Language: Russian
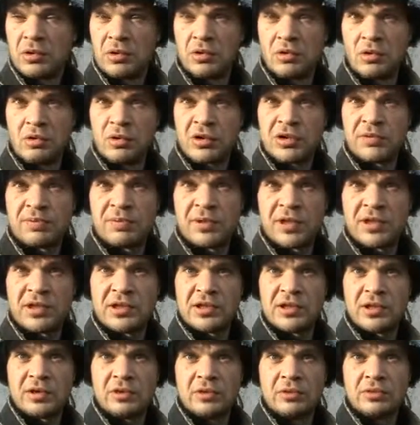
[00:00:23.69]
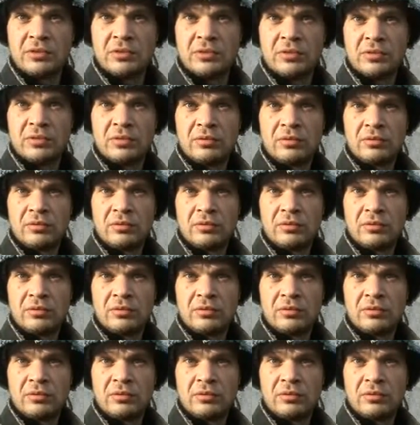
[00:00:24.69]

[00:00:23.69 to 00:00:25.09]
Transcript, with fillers: «Кто?» — спросил.